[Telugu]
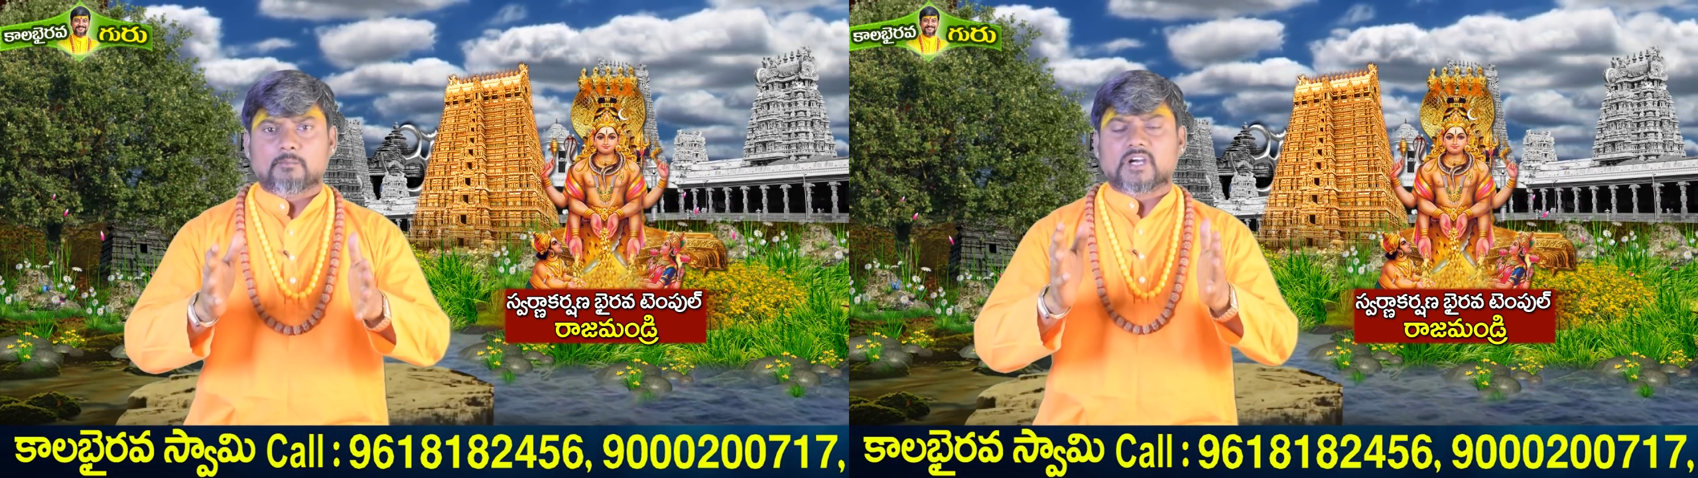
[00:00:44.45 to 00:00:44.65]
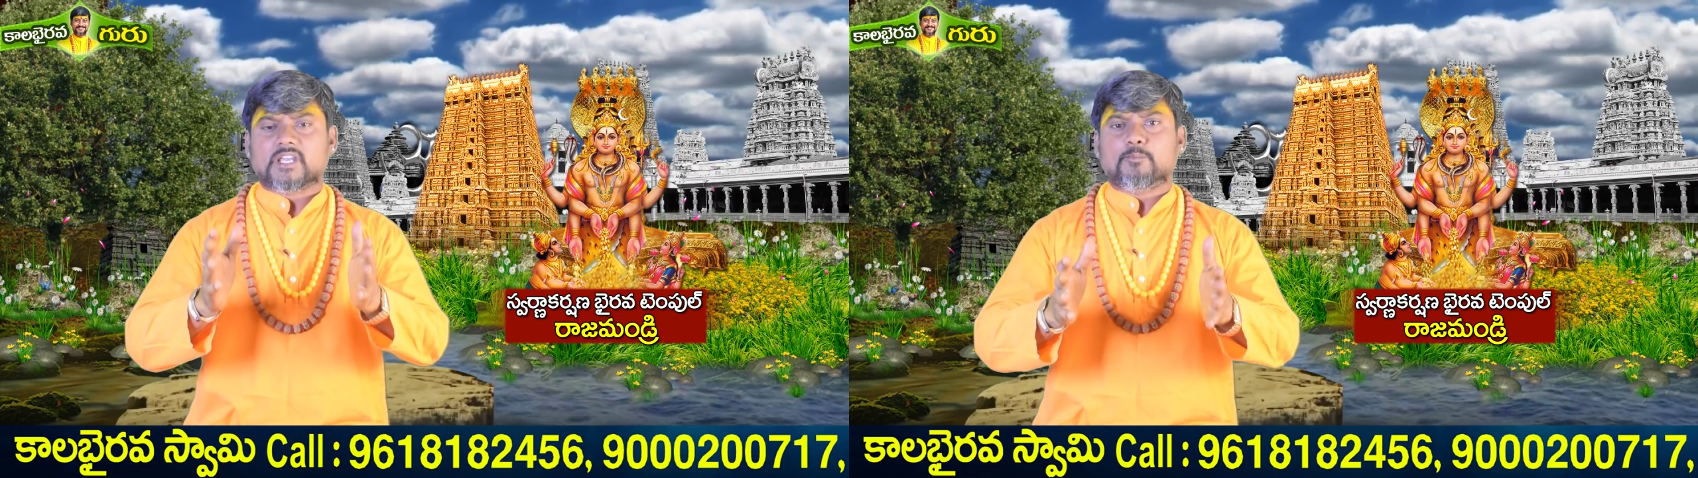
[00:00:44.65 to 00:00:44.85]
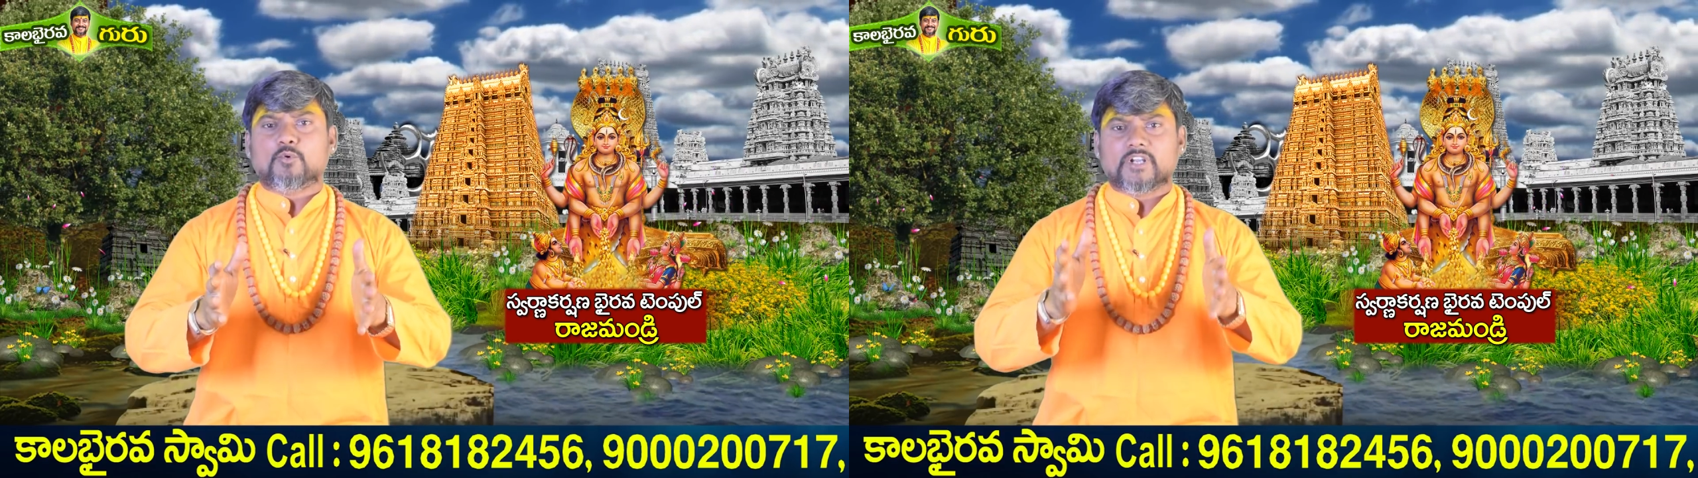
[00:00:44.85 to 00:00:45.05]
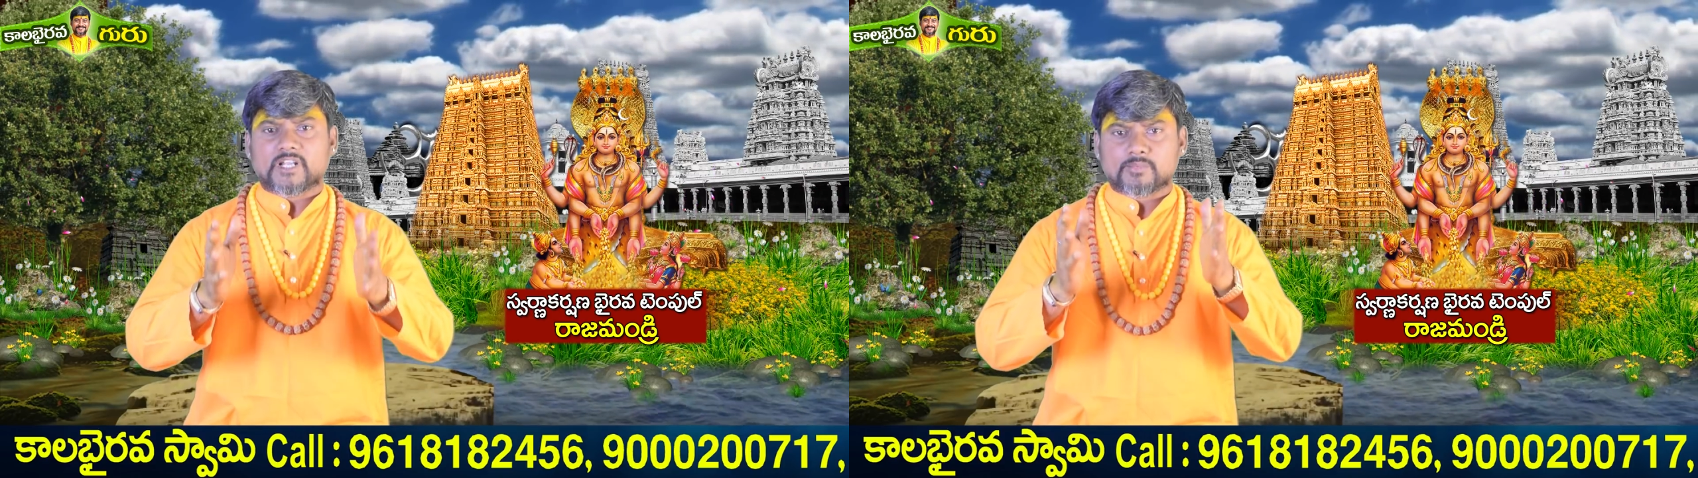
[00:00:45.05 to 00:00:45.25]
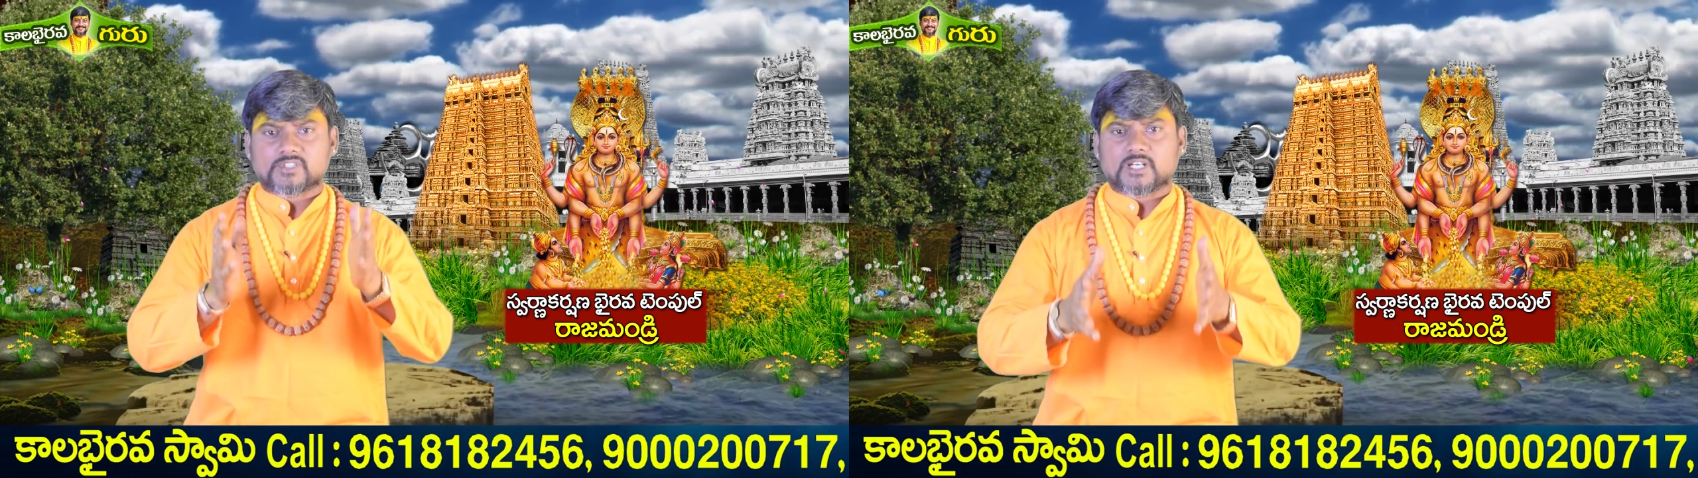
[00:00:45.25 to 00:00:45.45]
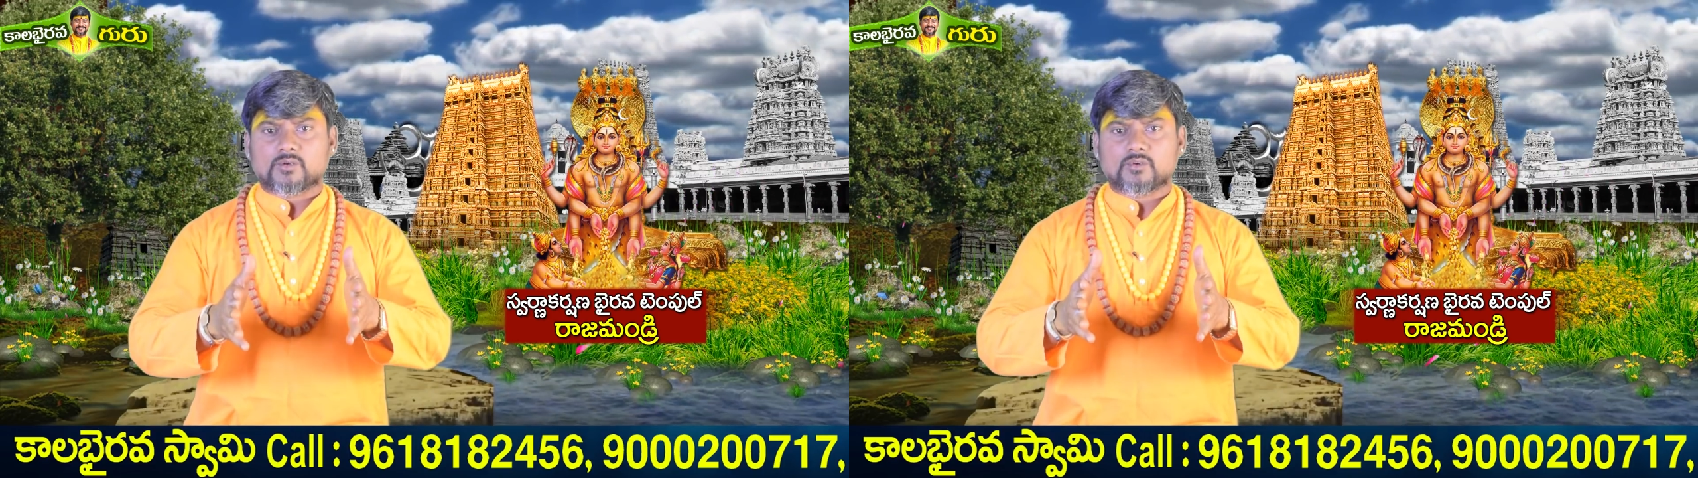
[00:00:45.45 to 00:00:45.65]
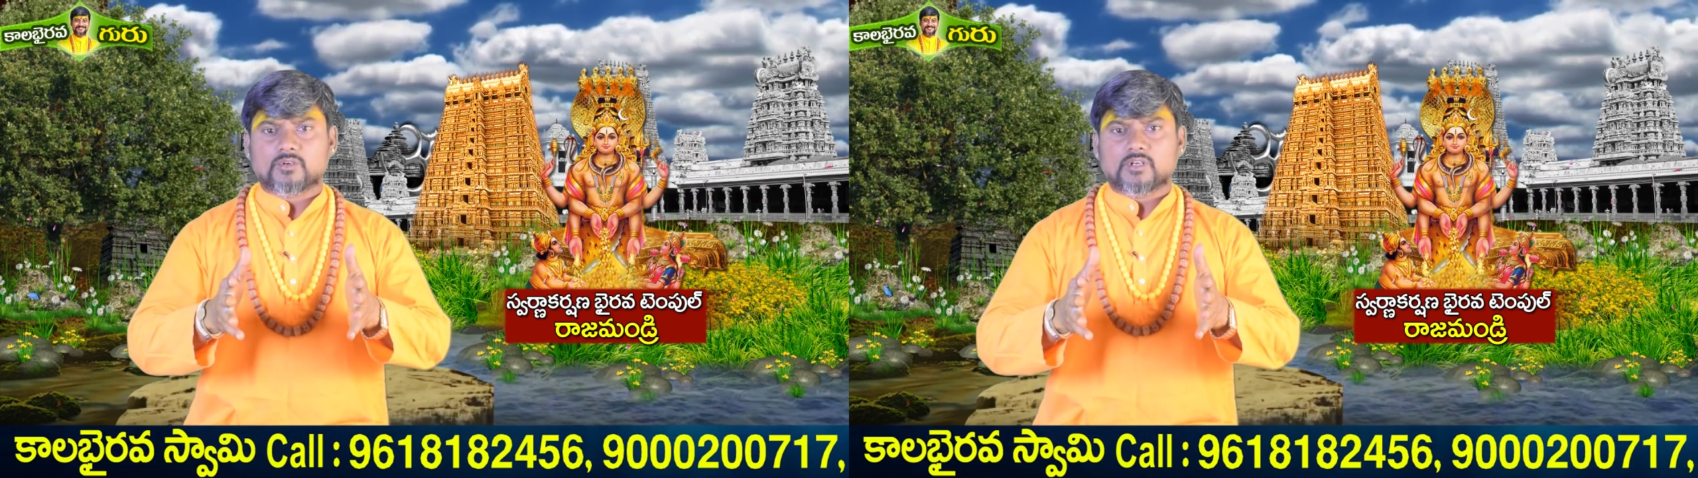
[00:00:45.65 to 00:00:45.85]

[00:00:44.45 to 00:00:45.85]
మాకు ఎప్పుడు నేర్పుతారు